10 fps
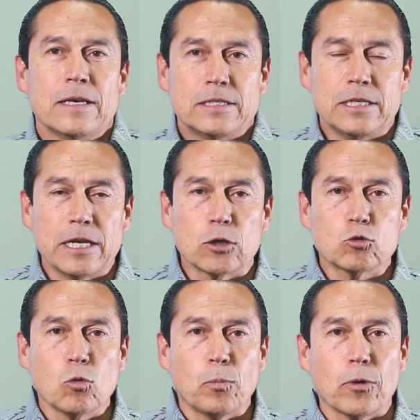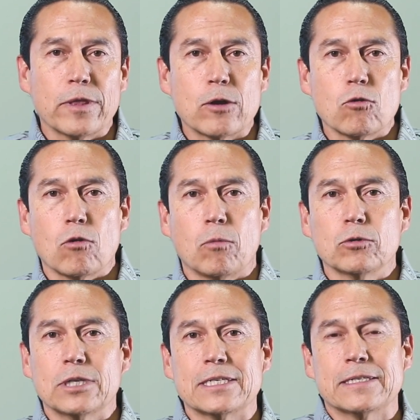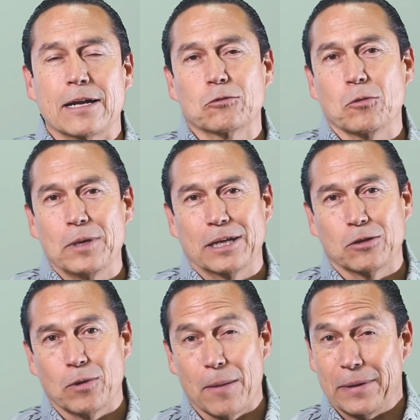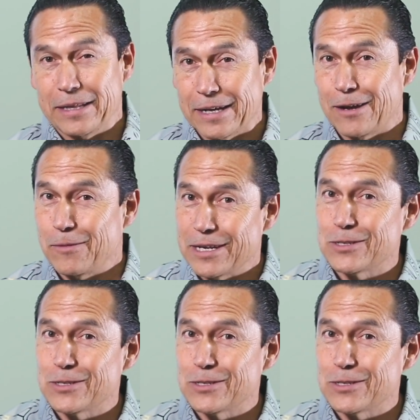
Si tienes un poder, no lo abuses tanto. Mira, te voy a platicar una